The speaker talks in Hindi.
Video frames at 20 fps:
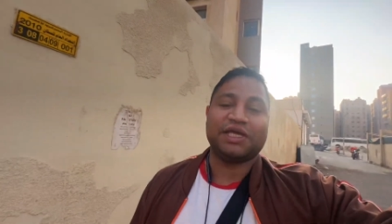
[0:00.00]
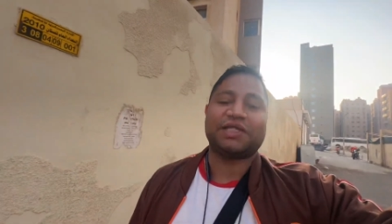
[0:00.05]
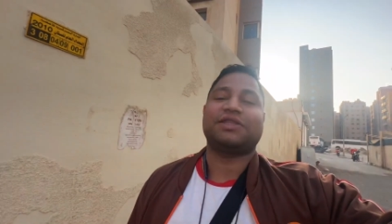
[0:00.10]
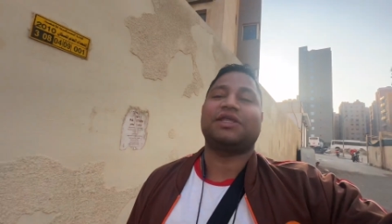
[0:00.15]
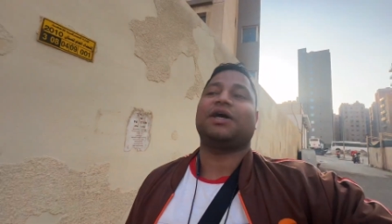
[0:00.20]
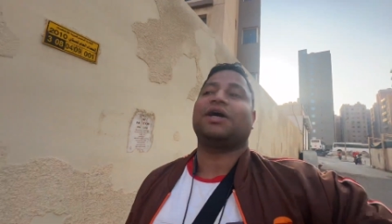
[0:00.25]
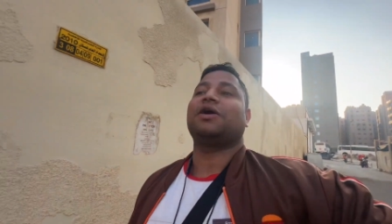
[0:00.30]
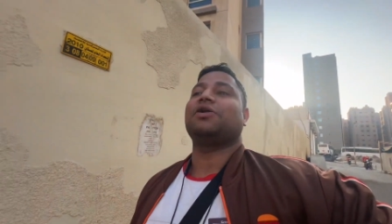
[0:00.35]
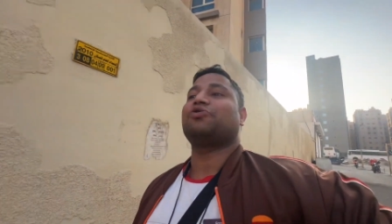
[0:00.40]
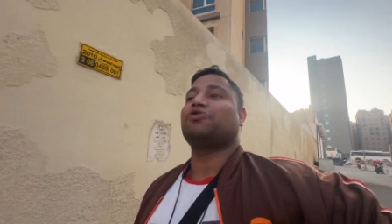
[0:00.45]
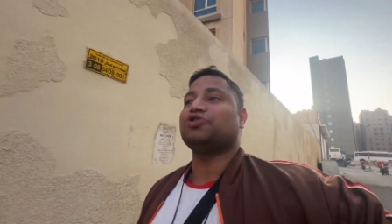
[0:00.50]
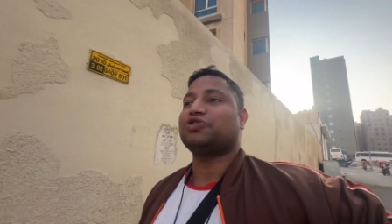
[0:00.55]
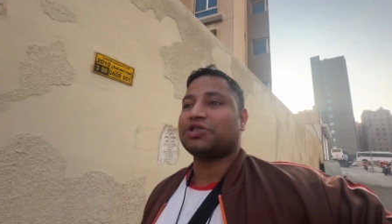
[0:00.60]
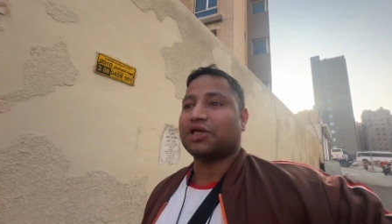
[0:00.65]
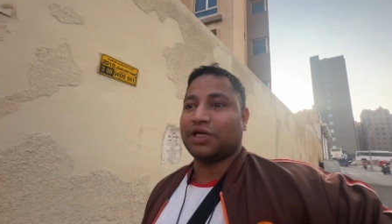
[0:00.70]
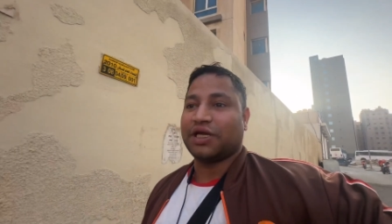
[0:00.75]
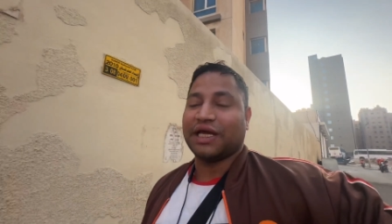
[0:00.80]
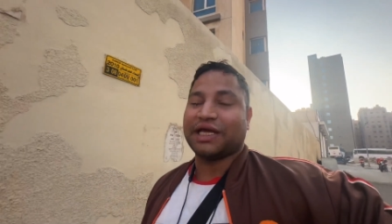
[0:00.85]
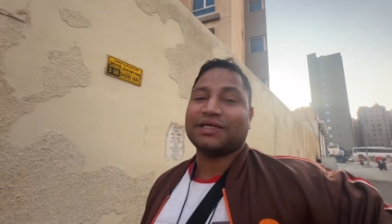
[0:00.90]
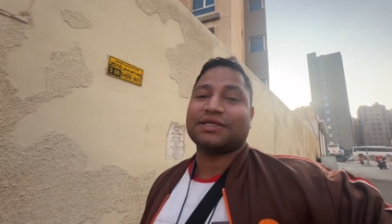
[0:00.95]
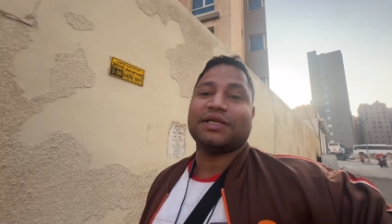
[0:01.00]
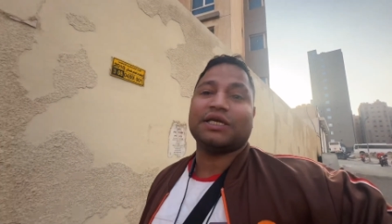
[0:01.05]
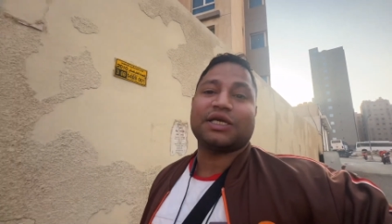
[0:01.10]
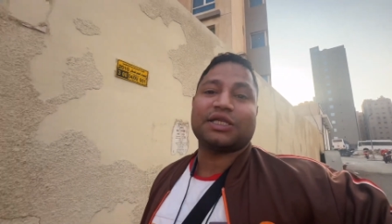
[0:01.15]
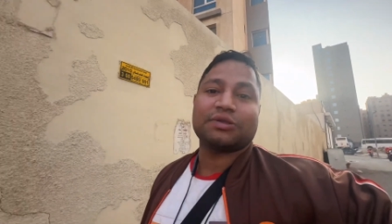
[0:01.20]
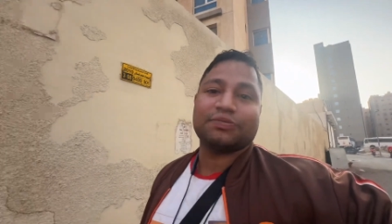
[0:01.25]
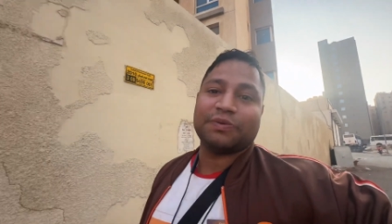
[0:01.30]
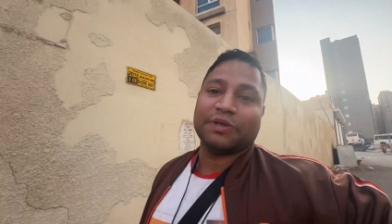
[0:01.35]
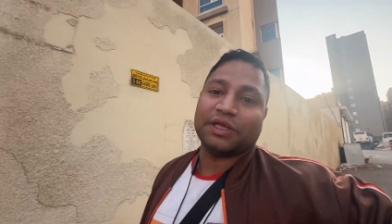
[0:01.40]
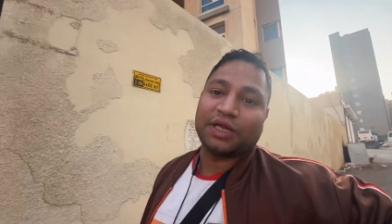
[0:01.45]
देखते हैं अगर कुछ गेस्ट
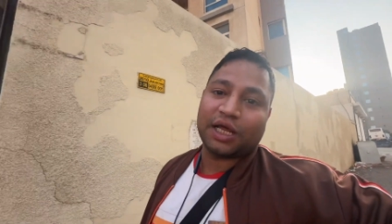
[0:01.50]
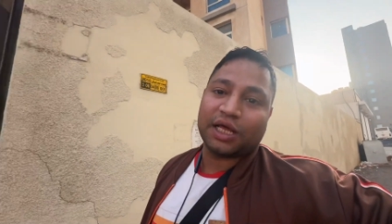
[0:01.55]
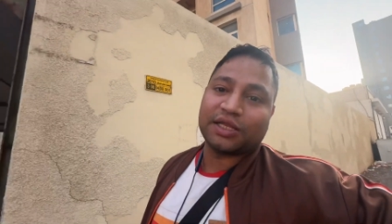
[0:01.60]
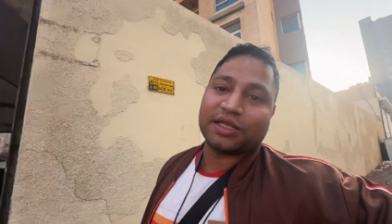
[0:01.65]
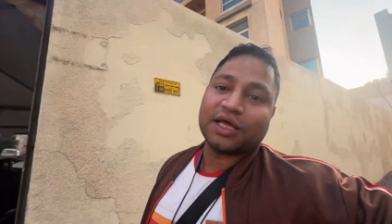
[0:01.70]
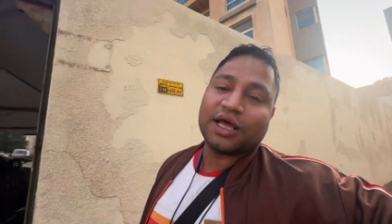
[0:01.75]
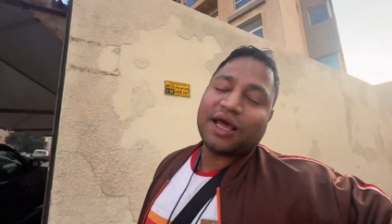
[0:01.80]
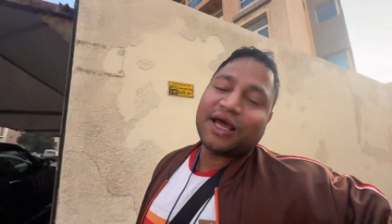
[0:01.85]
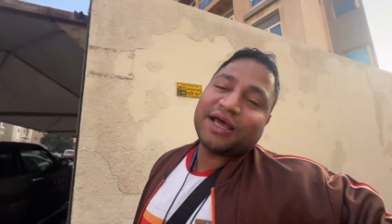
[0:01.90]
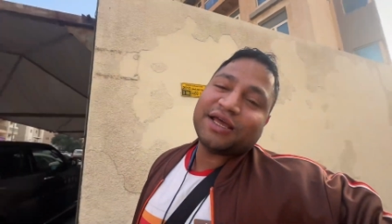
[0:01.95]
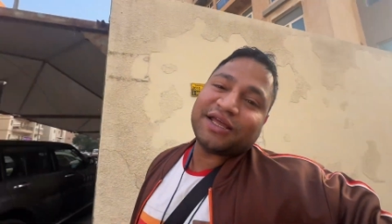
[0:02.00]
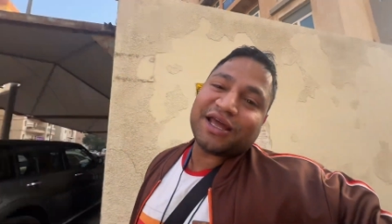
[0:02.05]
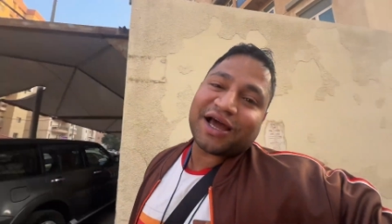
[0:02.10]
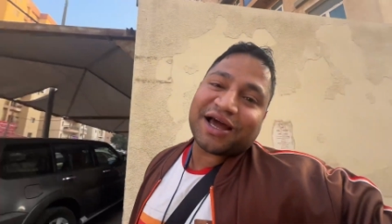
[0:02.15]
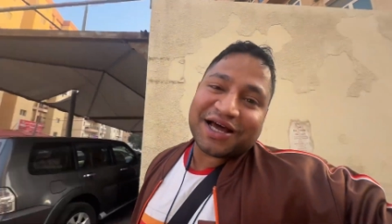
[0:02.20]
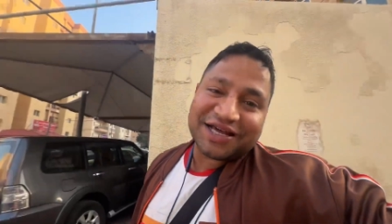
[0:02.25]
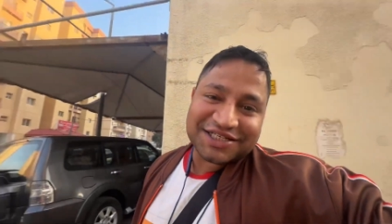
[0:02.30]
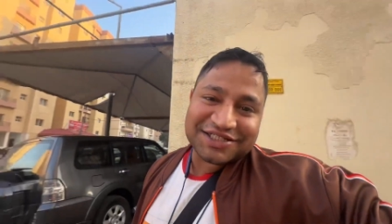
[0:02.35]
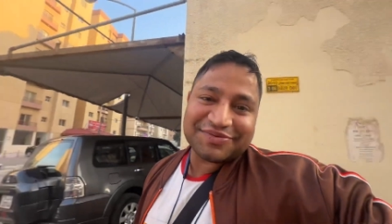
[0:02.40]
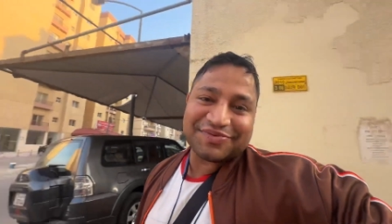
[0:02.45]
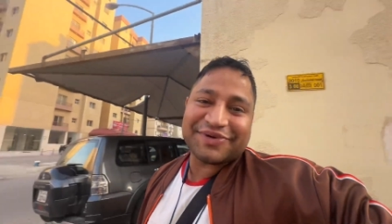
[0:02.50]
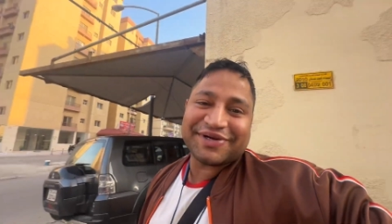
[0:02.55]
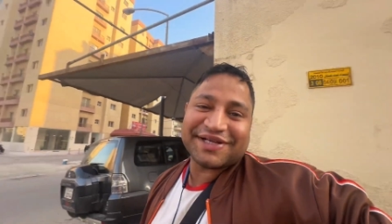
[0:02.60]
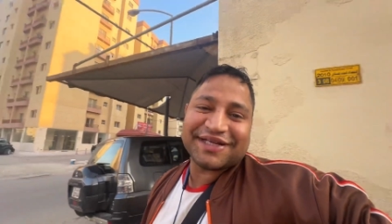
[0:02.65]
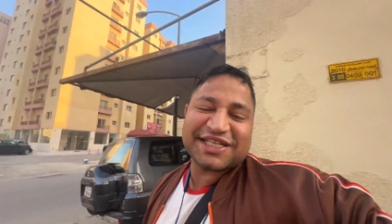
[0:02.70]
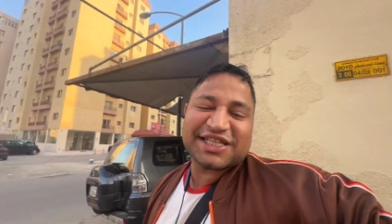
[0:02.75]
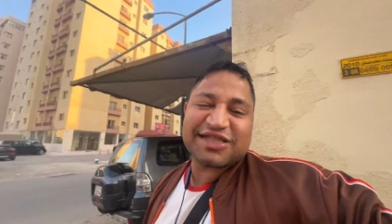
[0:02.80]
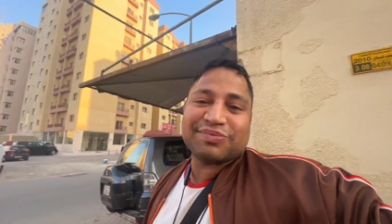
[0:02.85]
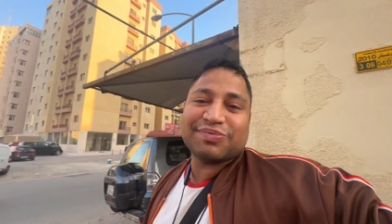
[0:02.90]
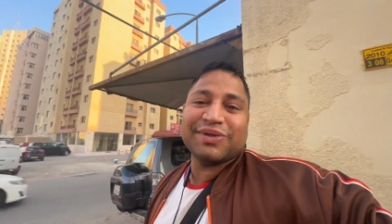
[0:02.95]
एक्सपीरियंस या कस्टमर
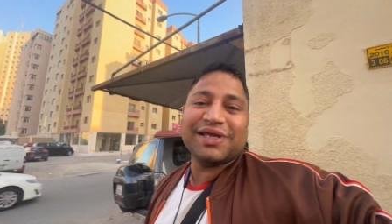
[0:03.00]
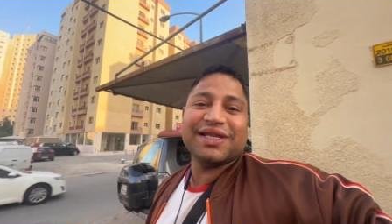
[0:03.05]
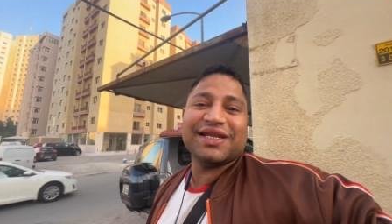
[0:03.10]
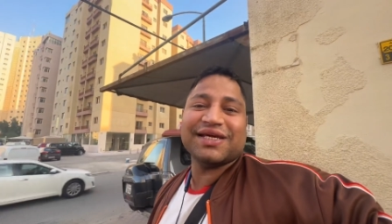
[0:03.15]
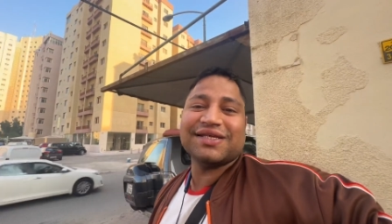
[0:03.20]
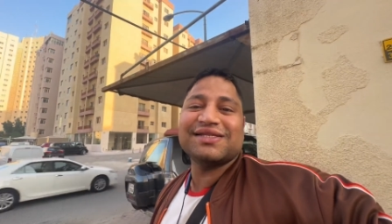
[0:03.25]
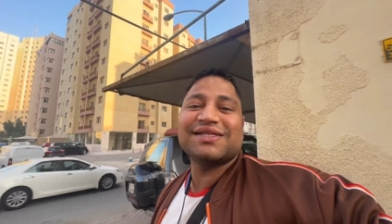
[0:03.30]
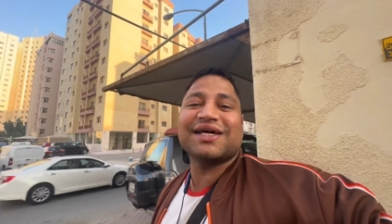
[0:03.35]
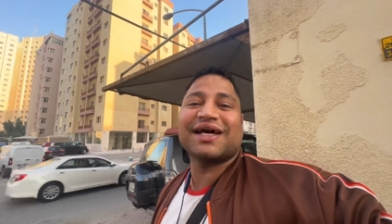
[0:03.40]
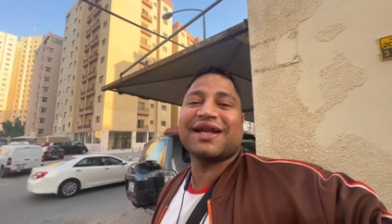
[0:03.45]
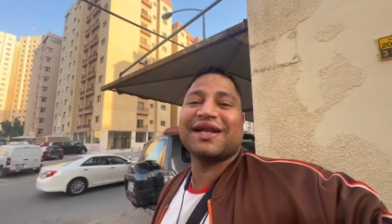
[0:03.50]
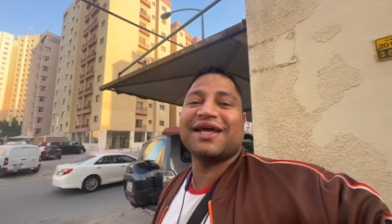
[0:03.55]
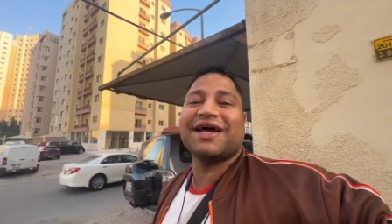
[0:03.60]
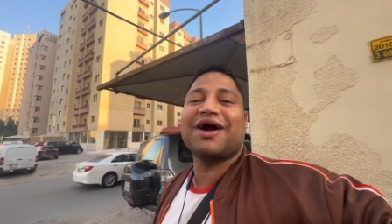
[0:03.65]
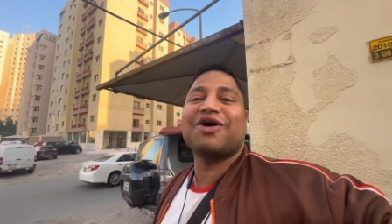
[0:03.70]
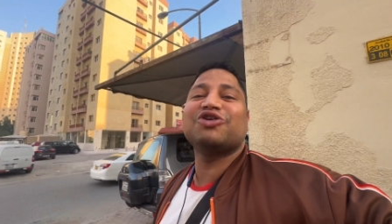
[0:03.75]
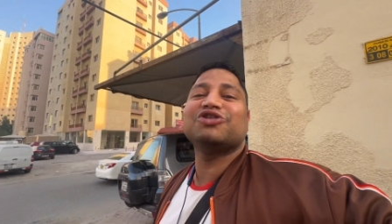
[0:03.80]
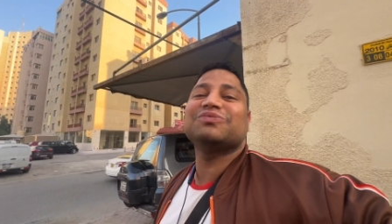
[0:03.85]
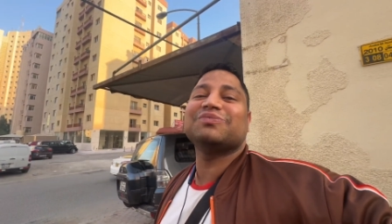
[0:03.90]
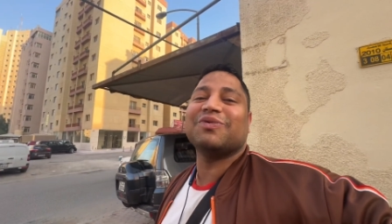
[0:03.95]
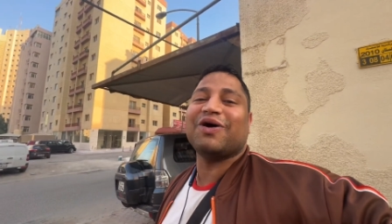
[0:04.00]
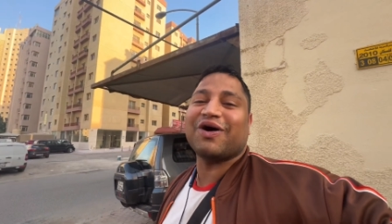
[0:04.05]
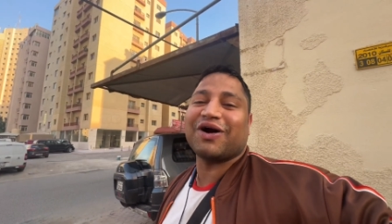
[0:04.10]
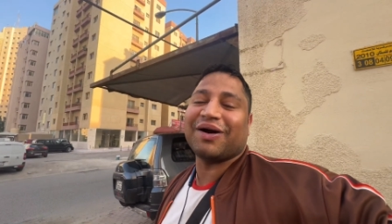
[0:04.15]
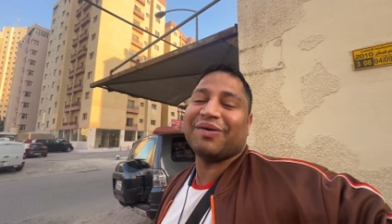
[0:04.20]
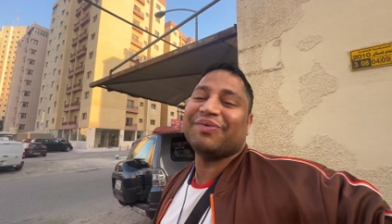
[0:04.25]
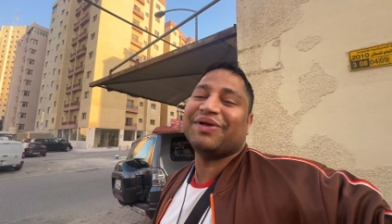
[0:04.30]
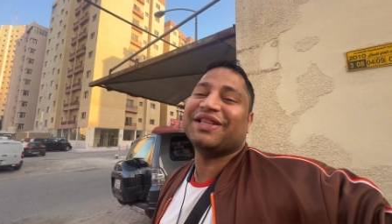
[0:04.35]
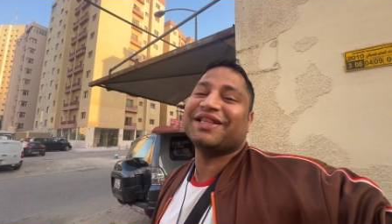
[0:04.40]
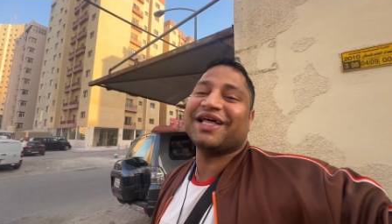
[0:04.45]
एक्सपीरियंस करने का कुछ
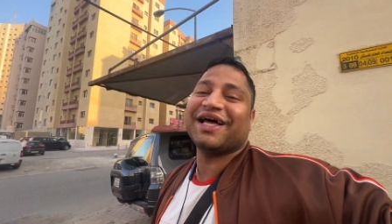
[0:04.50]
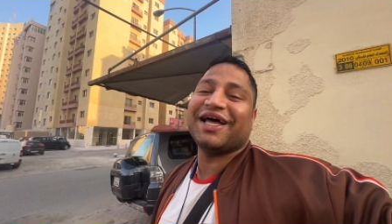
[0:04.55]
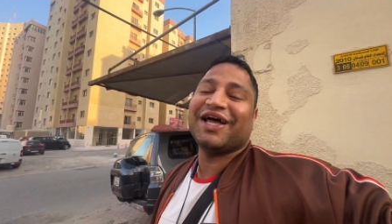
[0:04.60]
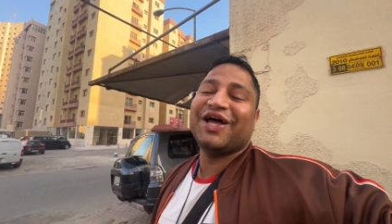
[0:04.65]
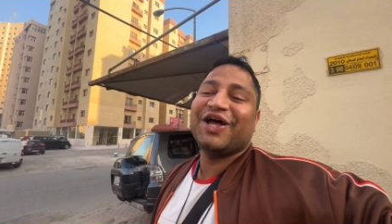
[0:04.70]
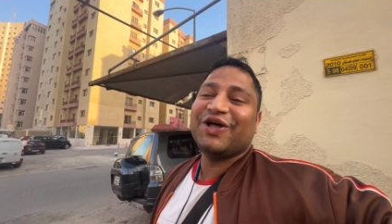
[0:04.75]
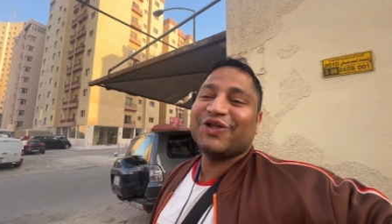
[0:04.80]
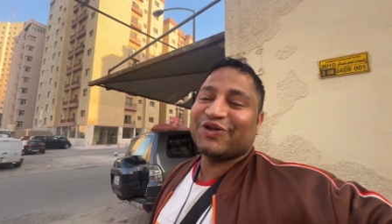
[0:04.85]
मौका मिलता है